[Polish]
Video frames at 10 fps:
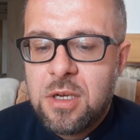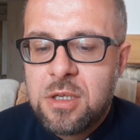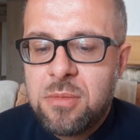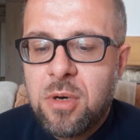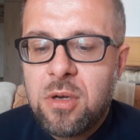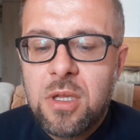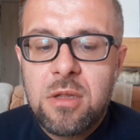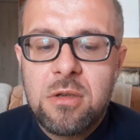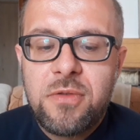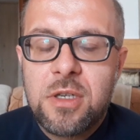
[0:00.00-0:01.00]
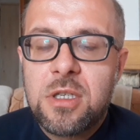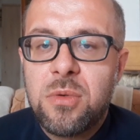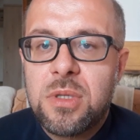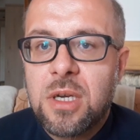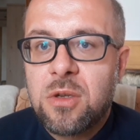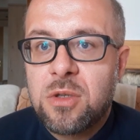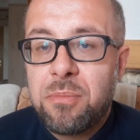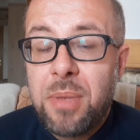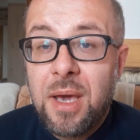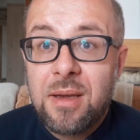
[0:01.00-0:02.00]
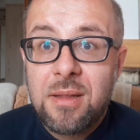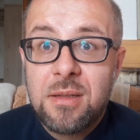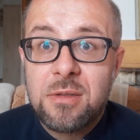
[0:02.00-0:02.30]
żeby one doświadczyły tego, co piękne,